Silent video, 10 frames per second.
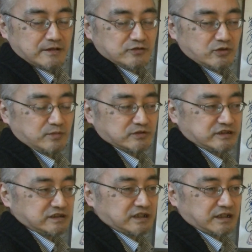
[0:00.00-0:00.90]
それも
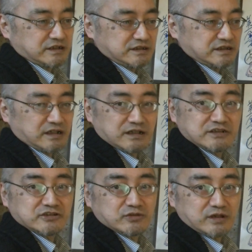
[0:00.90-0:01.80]
小さな小さな
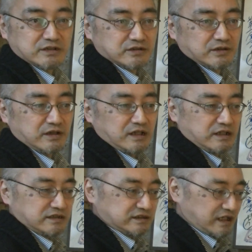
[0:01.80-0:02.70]
立証なんですけど
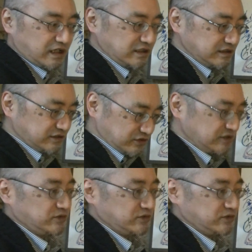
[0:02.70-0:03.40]
さらに次